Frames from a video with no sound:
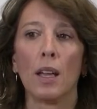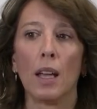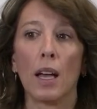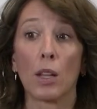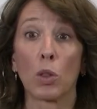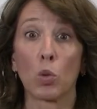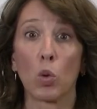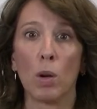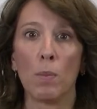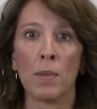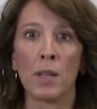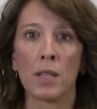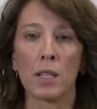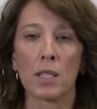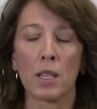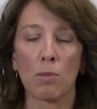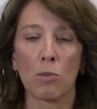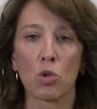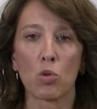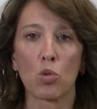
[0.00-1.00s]
Actualmente
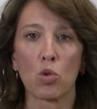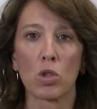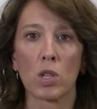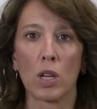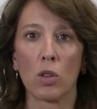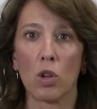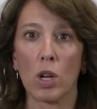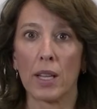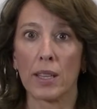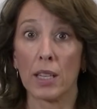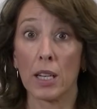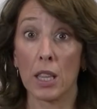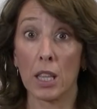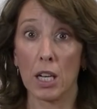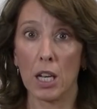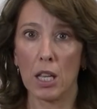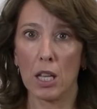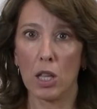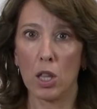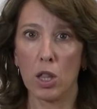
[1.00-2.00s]
estamos cursando la
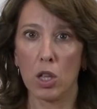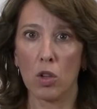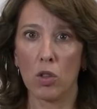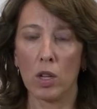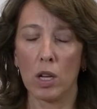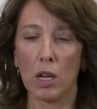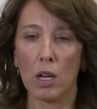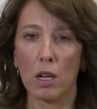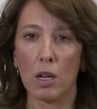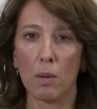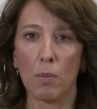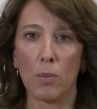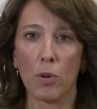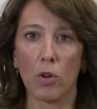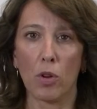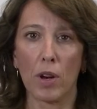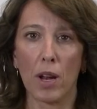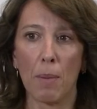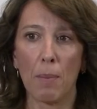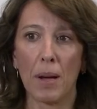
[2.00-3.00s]
tercera edición del
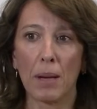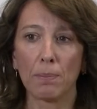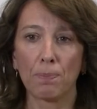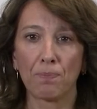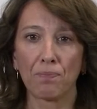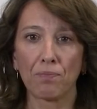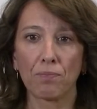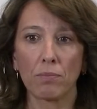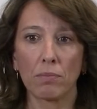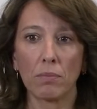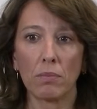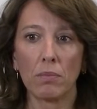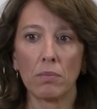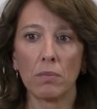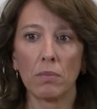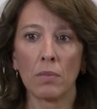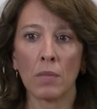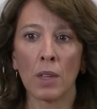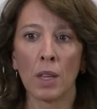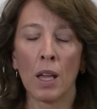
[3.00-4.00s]
programa.
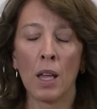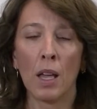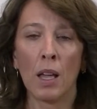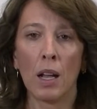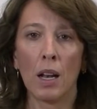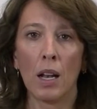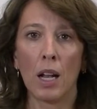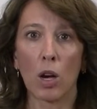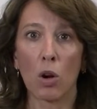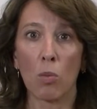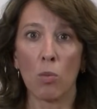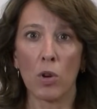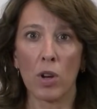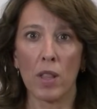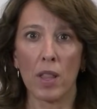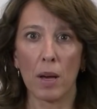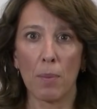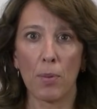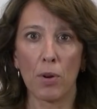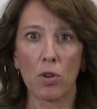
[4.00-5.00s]
La
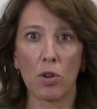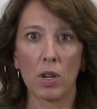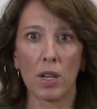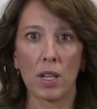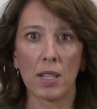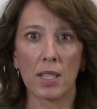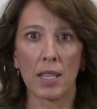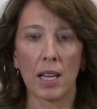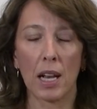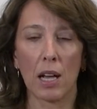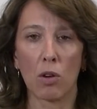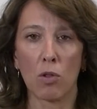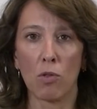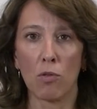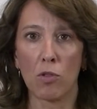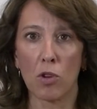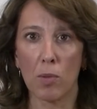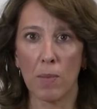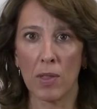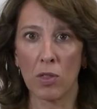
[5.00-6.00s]
comunidad Progresa la
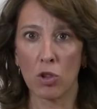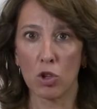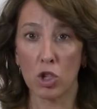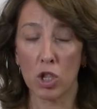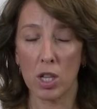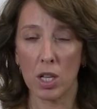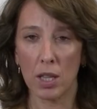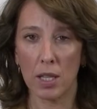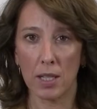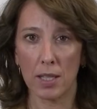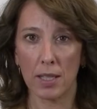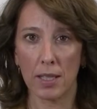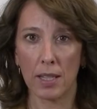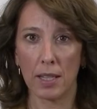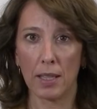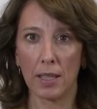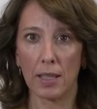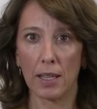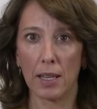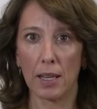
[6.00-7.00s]
conforman
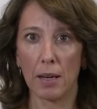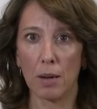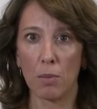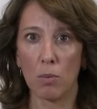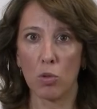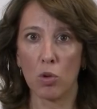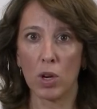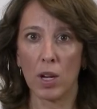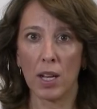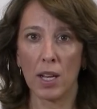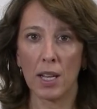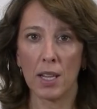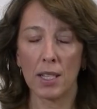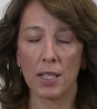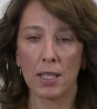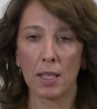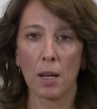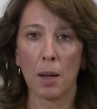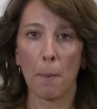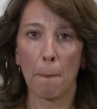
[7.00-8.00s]
230
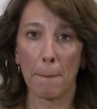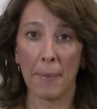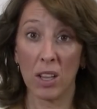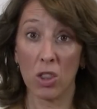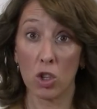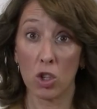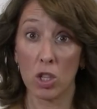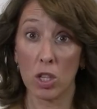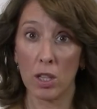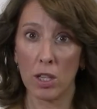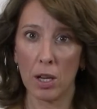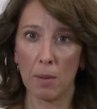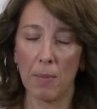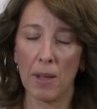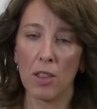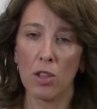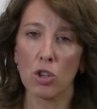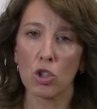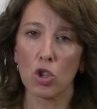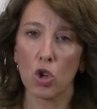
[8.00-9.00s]
mujeres, mandos
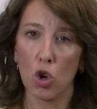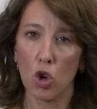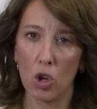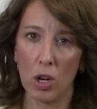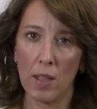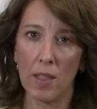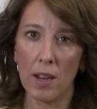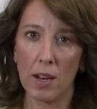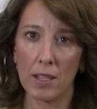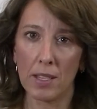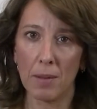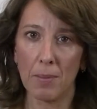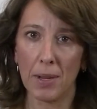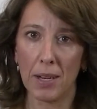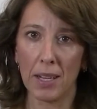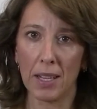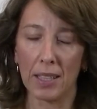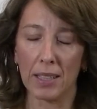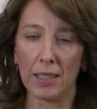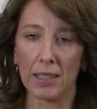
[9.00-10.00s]
intermedios o líderes
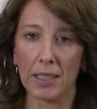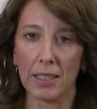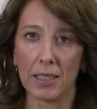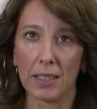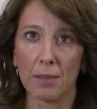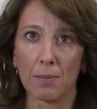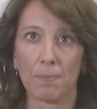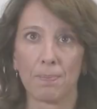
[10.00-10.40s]
emergentes.